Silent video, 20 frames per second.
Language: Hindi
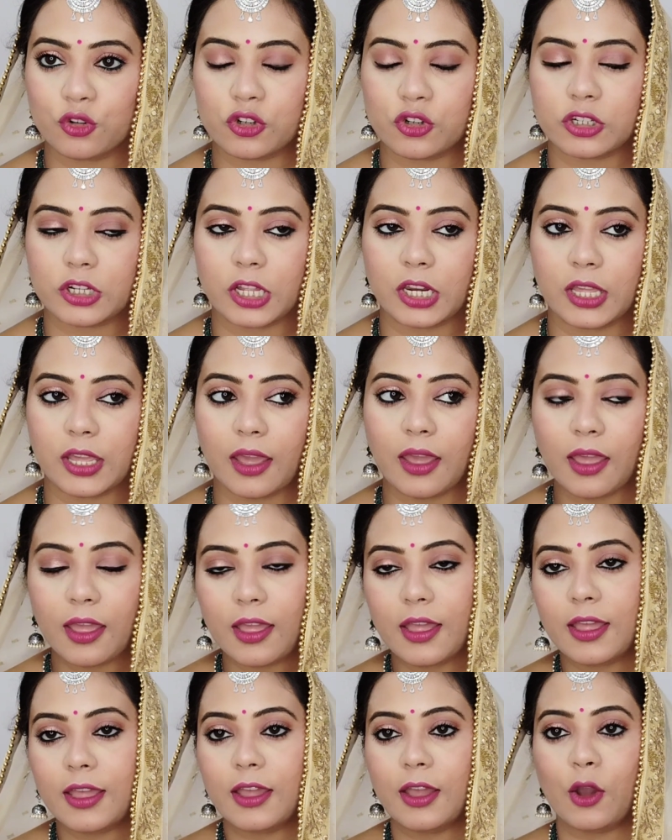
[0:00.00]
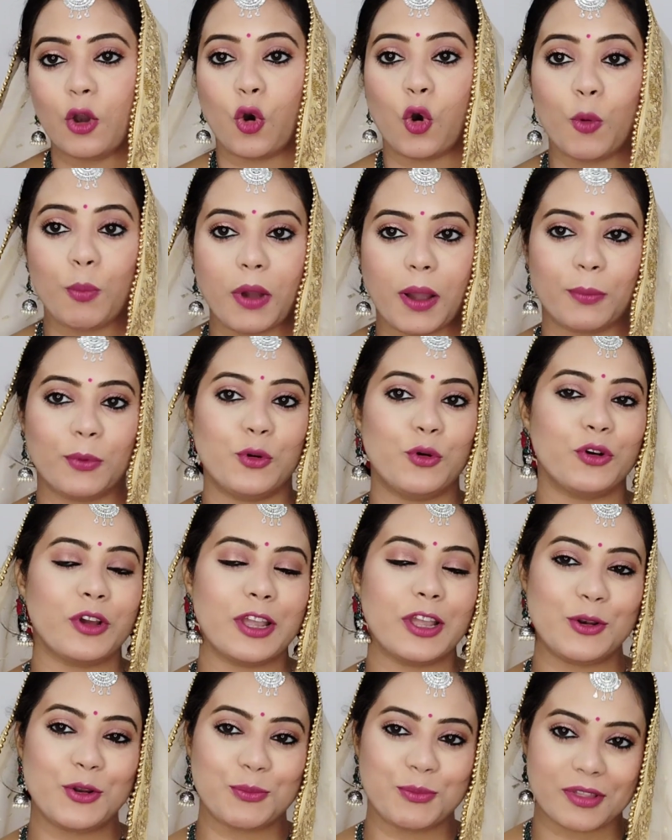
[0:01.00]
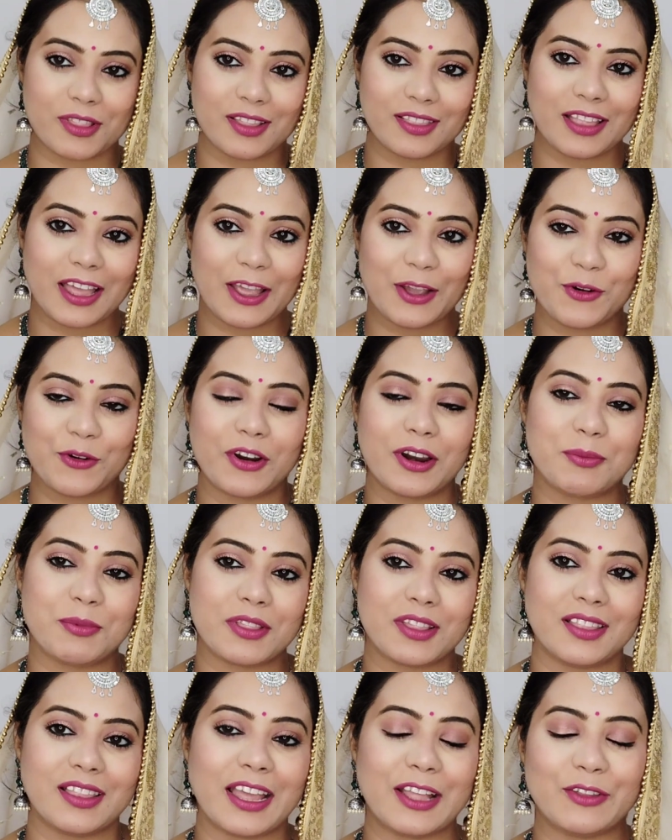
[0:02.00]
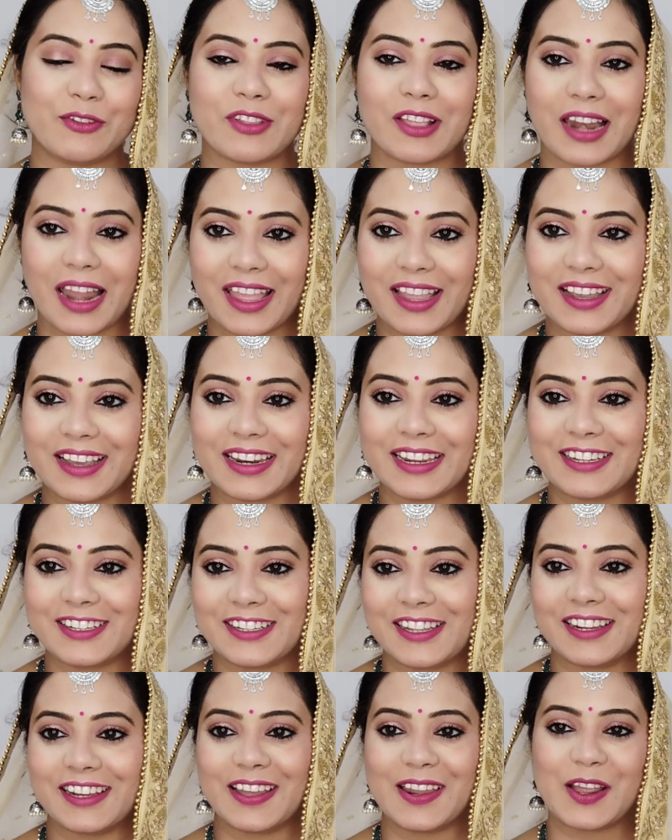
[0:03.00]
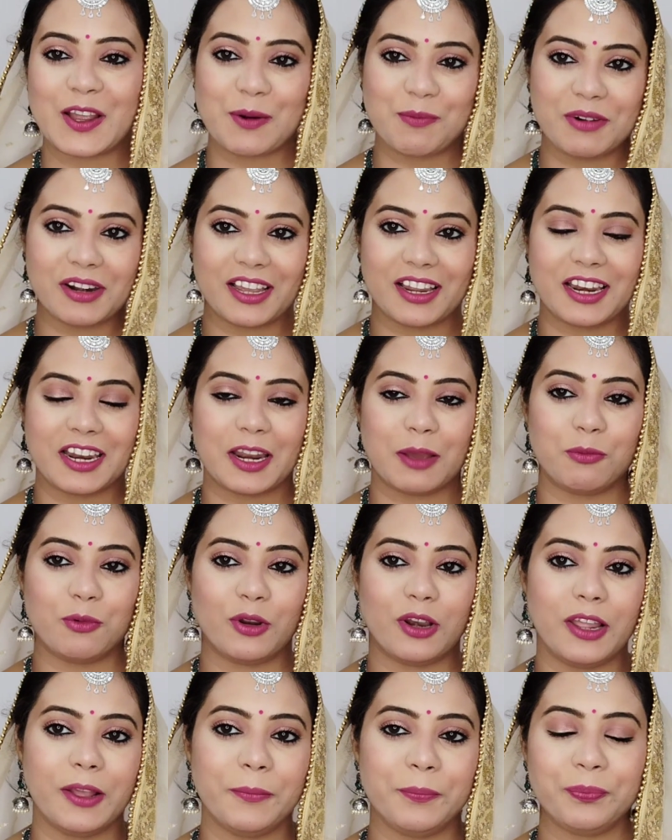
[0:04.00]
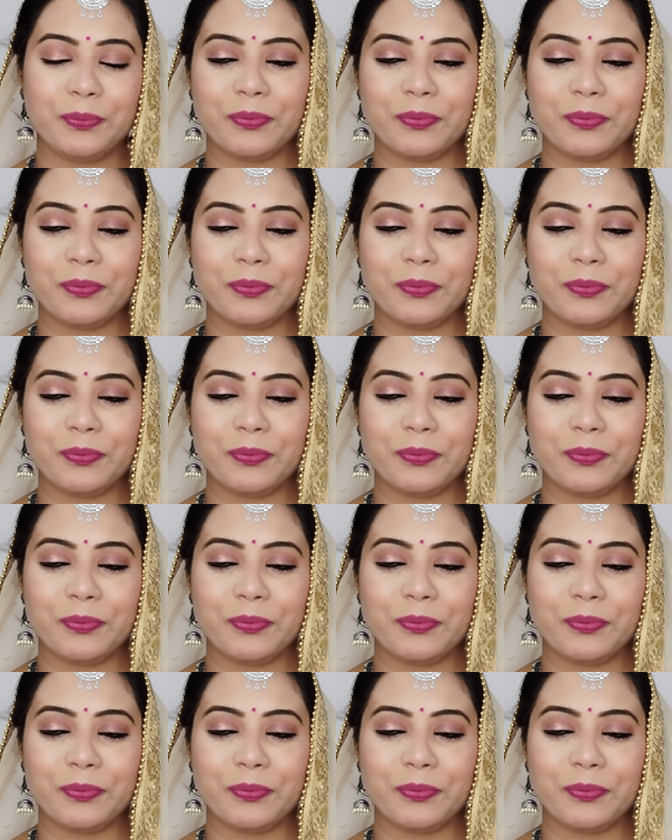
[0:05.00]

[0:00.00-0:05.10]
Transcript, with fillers: कोशिश करी है होप आप लोगों को ये लुक पसंद आया हो अगर पसंद आया तो उसे लाइक करें शेयर करें कमेंट करना ना भूलें